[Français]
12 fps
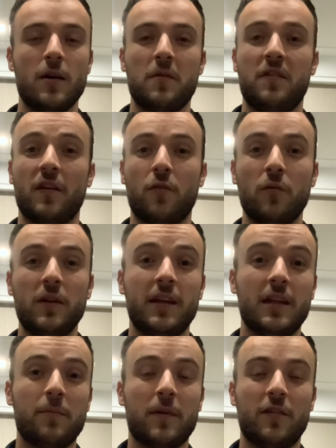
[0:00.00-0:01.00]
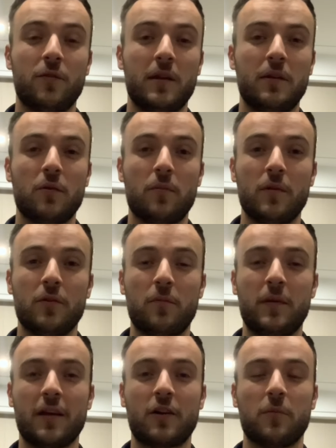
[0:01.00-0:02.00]
C'est cool qu'il y ait des passionnés de,
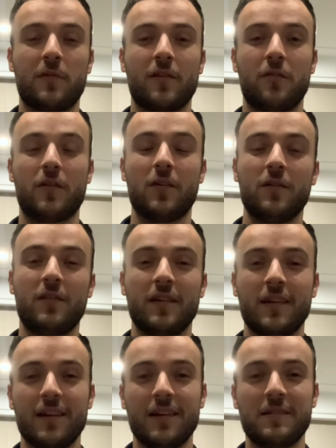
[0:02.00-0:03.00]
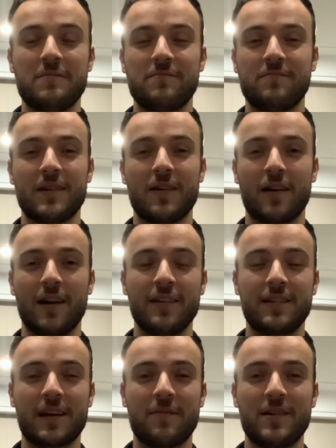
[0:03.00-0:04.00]
ping comme ça en France et bah voilà,
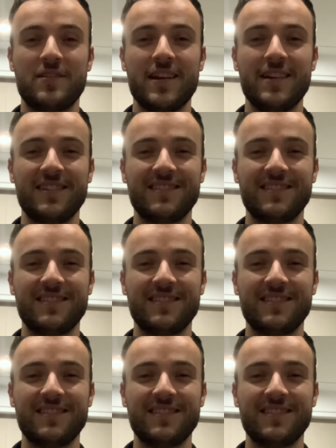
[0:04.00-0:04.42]
très belle chaîne.